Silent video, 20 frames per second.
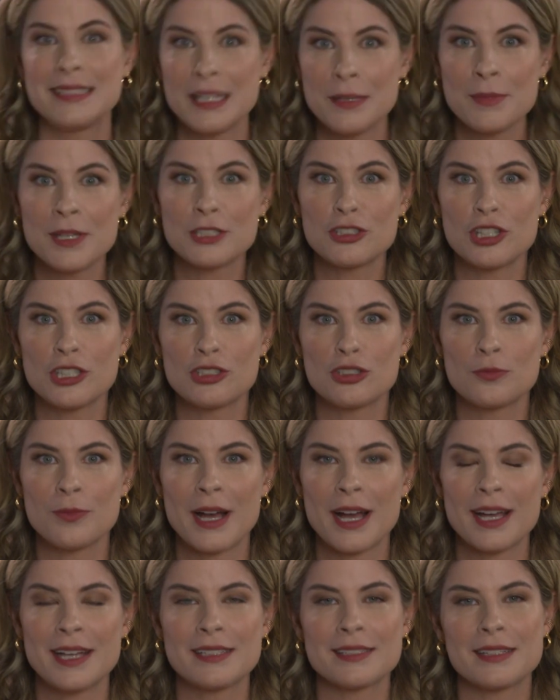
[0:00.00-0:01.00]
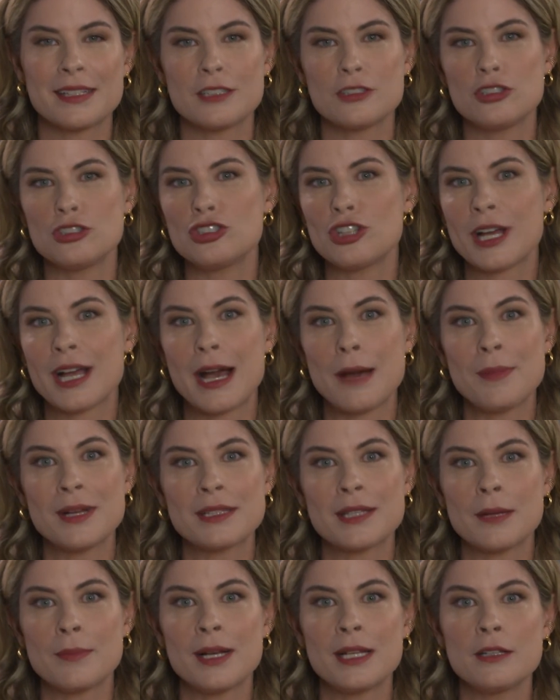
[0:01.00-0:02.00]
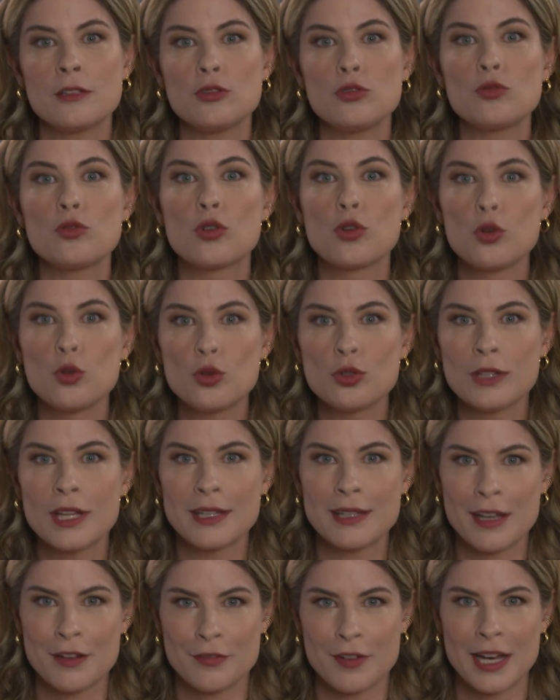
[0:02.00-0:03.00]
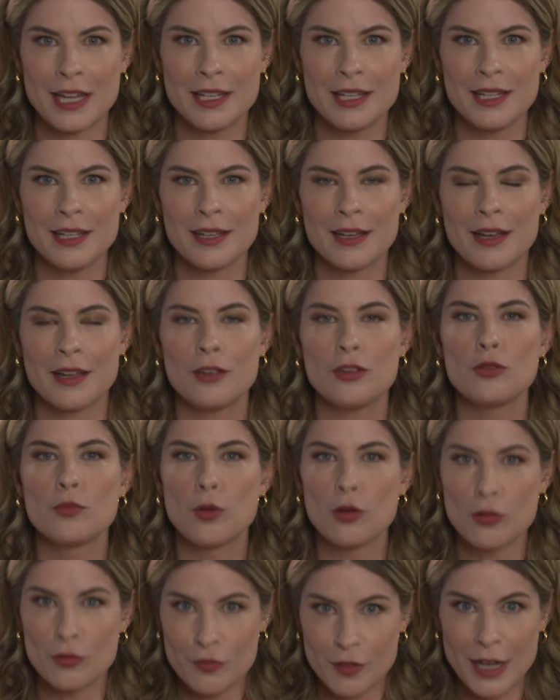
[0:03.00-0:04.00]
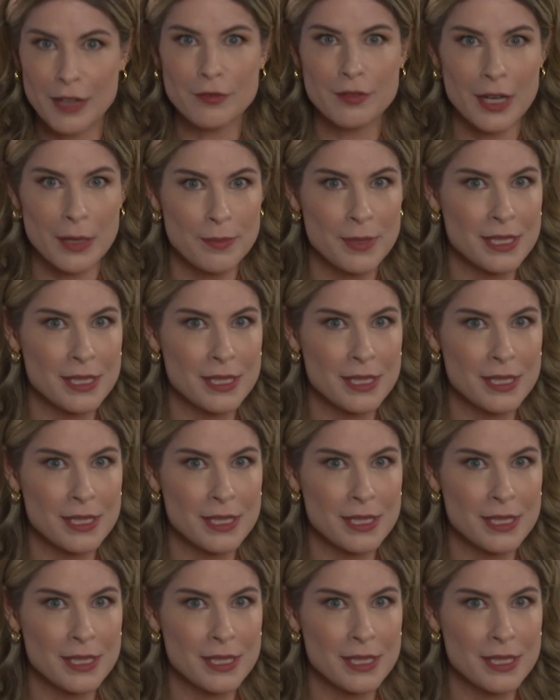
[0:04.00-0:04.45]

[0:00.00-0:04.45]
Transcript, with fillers: Se mexer demais, a gente acaba trabalhando o glúten da farinha e o bolo vai ficar